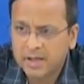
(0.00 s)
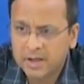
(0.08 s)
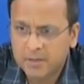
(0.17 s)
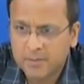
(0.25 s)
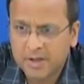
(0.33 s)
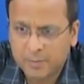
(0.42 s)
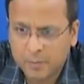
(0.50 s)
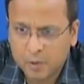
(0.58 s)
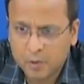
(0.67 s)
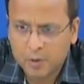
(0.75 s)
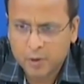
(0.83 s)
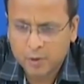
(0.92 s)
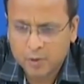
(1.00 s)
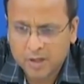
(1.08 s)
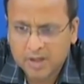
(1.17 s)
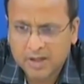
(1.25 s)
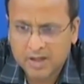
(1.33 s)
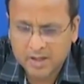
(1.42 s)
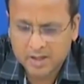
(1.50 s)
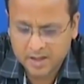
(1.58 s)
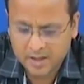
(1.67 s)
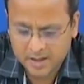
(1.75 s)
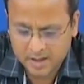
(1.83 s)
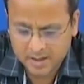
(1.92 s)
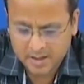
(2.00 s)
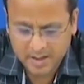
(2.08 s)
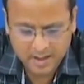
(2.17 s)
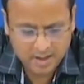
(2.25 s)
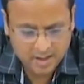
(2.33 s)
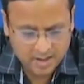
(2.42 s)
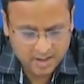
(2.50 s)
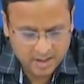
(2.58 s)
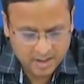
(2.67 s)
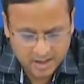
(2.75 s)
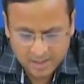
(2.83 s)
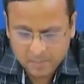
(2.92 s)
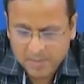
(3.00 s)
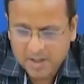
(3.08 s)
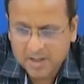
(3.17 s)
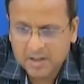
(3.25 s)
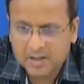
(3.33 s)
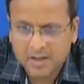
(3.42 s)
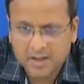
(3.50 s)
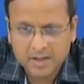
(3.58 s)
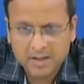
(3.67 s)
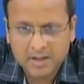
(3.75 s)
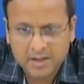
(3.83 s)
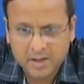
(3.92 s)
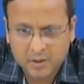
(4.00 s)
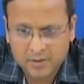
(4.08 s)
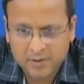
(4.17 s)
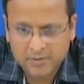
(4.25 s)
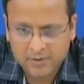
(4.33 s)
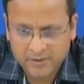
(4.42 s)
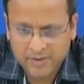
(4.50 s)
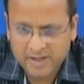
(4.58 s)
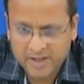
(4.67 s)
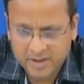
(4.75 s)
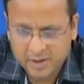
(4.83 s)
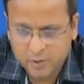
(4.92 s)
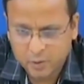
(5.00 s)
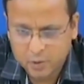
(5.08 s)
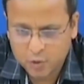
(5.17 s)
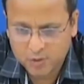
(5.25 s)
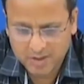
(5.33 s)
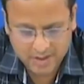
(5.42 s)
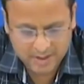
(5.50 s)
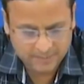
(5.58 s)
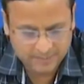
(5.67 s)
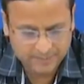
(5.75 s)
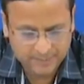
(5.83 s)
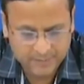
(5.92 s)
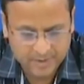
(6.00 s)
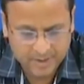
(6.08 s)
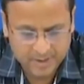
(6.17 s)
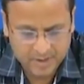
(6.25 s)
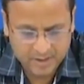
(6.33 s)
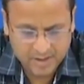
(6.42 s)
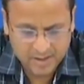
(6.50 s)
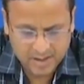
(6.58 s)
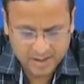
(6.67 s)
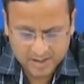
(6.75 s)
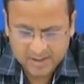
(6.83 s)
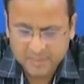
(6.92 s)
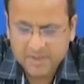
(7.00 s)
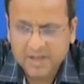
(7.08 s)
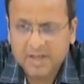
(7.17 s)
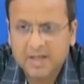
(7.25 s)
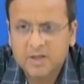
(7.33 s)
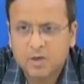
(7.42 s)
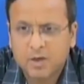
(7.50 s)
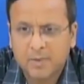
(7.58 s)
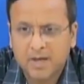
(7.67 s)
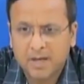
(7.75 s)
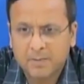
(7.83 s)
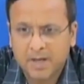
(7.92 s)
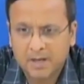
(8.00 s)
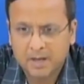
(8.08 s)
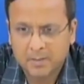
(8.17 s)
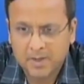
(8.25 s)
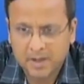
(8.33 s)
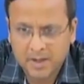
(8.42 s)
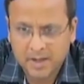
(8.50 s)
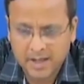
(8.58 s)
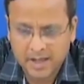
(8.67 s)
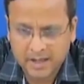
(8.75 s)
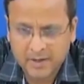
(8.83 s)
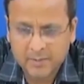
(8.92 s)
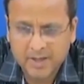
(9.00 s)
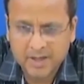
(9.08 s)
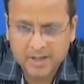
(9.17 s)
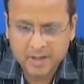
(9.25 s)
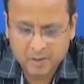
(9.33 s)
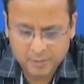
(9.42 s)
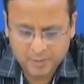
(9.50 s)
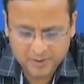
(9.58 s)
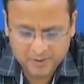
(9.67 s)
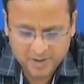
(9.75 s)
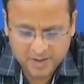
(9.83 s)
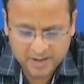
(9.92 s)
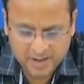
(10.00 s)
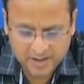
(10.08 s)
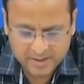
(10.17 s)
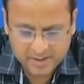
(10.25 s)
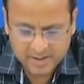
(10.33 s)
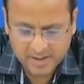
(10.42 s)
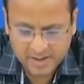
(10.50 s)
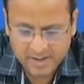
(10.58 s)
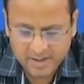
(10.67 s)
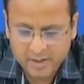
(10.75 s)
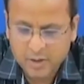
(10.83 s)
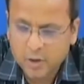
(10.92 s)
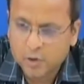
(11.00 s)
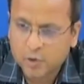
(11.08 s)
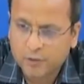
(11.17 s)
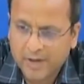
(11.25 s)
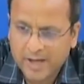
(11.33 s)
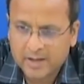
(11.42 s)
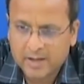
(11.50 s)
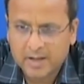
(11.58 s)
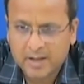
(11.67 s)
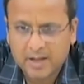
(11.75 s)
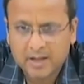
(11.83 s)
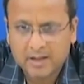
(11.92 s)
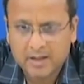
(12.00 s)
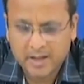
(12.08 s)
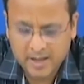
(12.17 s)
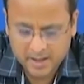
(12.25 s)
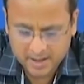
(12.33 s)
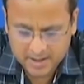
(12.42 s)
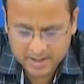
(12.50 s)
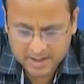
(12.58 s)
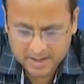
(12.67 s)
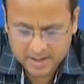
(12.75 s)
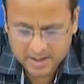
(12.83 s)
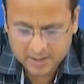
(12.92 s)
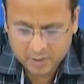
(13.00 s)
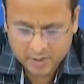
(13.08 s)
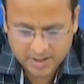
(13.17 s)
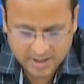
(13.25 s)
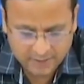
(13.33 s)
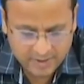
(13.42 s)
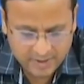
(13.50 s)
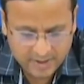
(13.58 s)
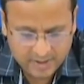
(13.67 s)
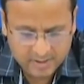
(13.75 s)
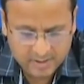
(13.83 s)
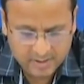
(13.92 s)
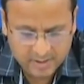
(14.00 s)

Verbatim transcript: कि देश में रिपोर्ट हुए टोटल केसेस की संख्या अब बढ़कर 33,050 केसेस हो चुकी है अगर हम देखें जो हमारे पास अभी एक्टिव मेडिकल सुपरविजन के केसेस हैं तो वह संख्या तेईस है